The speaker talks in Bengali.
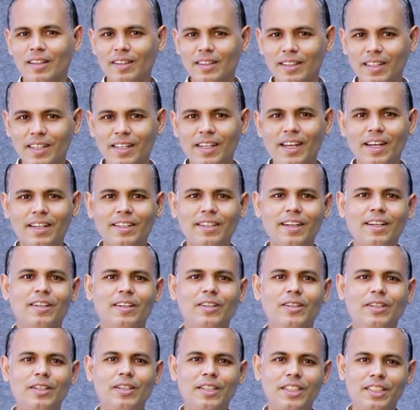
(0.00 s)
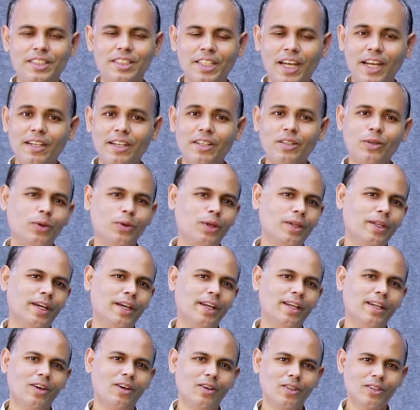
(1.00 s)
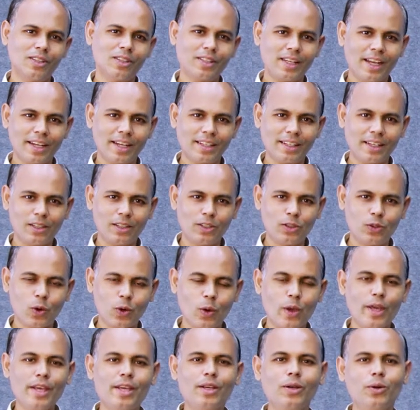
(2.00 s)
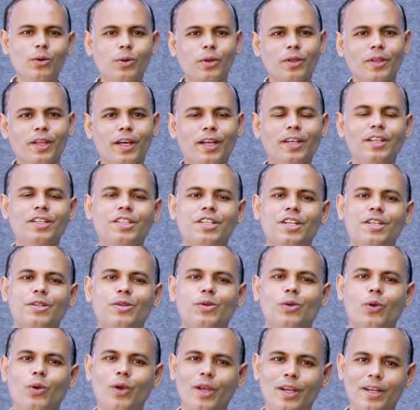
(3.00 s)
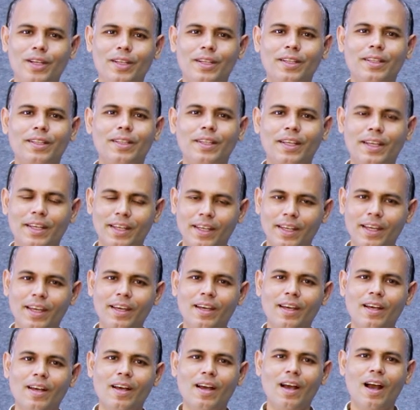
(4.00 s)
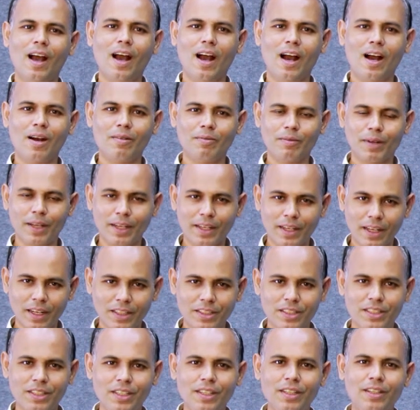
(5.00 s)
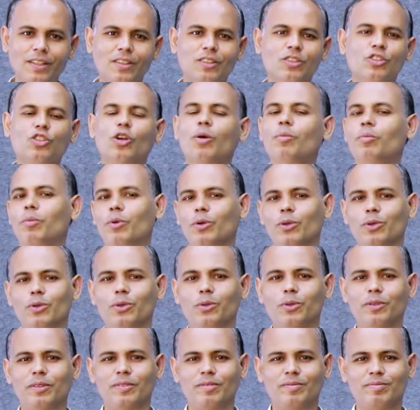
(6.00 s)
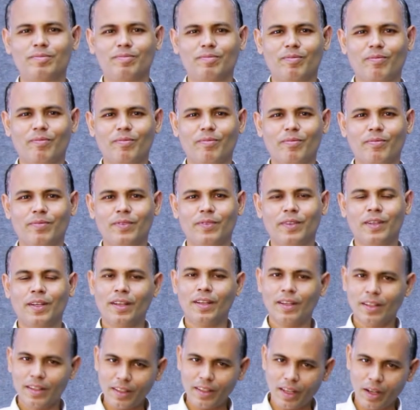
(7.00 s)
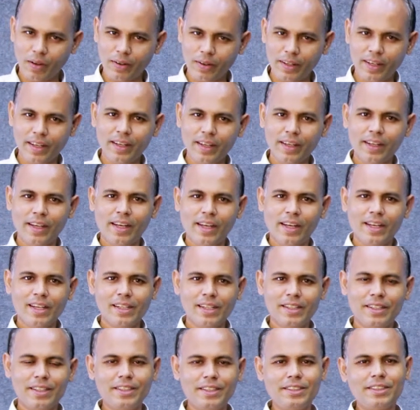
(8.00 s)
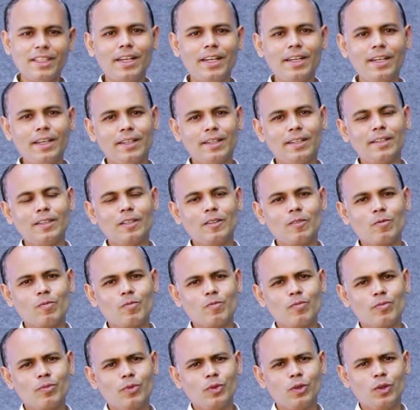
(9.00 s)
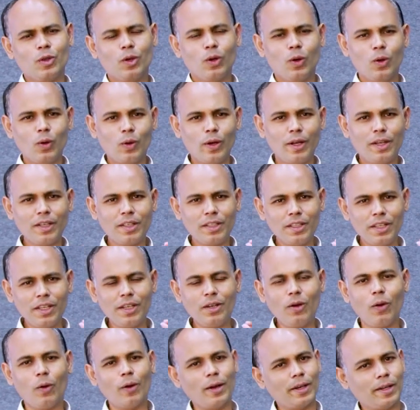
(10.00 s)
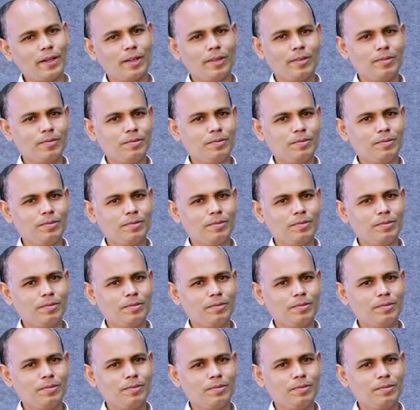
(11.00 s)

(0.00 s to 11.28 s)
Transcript: তিনি একটা ডিজাইন করে দেন অর্থাৎ একটা ড্রয়িং করে দেন সেই ড্রয়িংটি দেখে আমরা এই কাজটি সম্পন্ন করি তাহলে ডিজাইনার ওখানে কি করেন